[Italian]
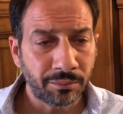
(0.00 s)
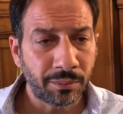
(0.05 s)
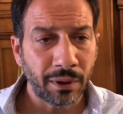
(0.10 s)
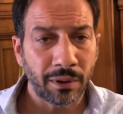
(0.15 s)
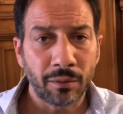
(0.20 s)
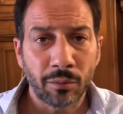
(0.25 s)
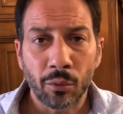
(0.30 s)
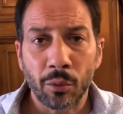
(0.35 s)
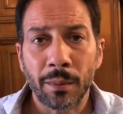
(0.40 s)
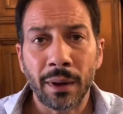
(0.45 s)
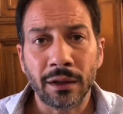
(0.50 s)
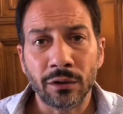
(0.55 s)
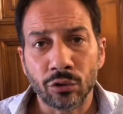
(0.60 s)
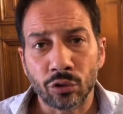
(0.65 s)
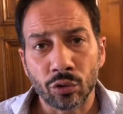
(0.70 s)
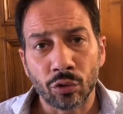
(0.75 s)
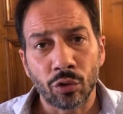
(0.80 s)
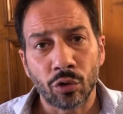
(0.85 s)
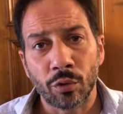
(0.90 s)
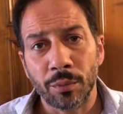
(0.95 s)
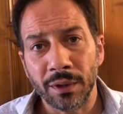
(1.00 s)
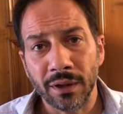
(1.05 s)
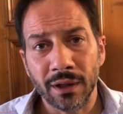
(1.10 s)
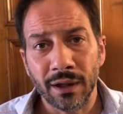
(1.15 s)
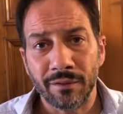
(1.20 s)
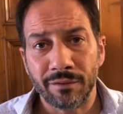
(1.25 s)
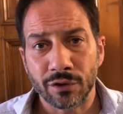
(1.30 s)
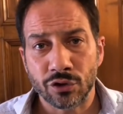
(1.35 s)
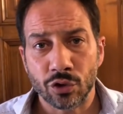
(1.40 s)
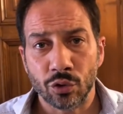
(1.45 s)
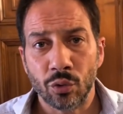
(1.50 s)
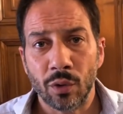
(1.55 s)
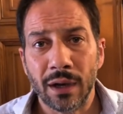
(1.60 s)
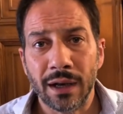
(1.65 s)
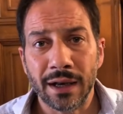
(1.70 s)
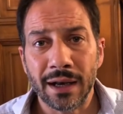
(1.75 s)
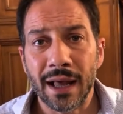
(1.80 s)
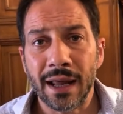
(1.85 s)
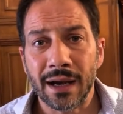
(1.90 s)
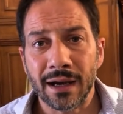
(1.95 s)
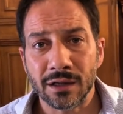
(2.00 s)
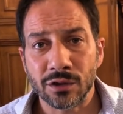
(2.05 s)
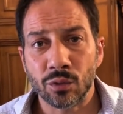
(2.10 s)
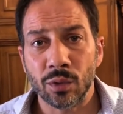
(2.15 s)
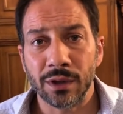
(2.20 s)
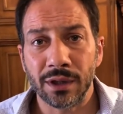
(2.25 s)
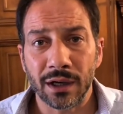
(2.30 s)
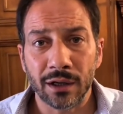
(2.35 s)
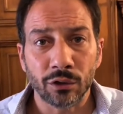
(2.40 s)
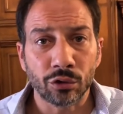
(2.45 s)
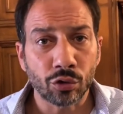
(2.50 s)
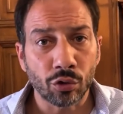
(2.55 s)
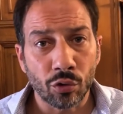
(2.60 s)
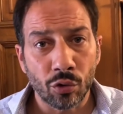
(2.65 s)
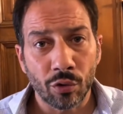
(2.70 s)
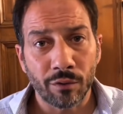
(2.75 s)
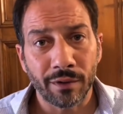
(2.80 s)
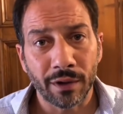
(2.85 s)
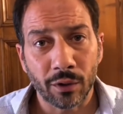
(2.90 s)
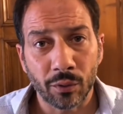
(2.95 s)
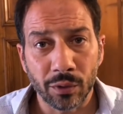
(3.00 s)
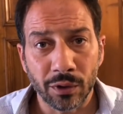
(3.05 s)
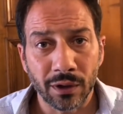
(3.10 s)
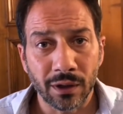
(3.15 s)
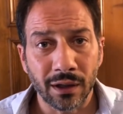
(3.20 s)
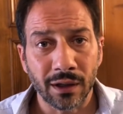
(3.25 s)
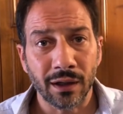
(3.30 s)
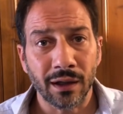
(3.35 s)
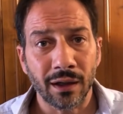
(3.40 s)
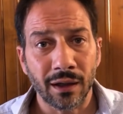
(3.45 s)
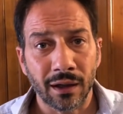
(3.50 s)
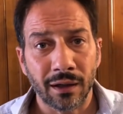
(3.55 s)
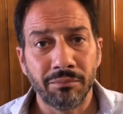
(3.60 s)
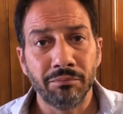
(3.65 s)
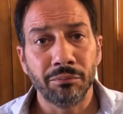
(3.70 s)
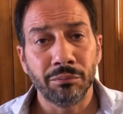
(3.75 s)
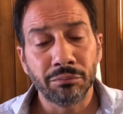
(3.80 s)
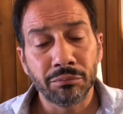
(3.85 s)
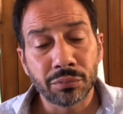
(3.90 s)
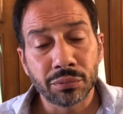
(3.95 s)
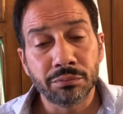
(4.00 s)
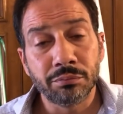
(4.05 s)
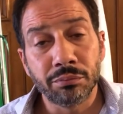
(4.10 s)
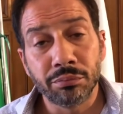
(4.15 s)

per il momento, come dire, facendo allenare la squadra altrove, quindi mm,